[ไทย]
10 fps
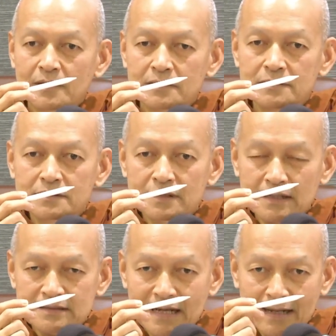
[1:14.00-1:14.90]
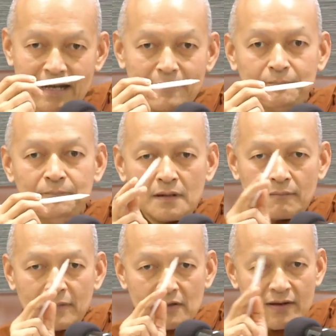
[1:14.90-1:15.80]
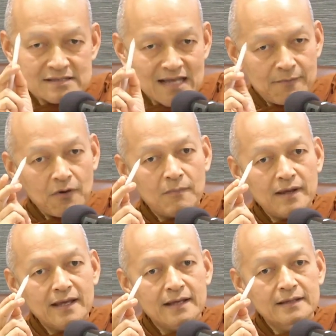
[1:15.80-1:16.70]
คือเกิดจากกรรม ไม่ต้องอาศัยพ่อแม่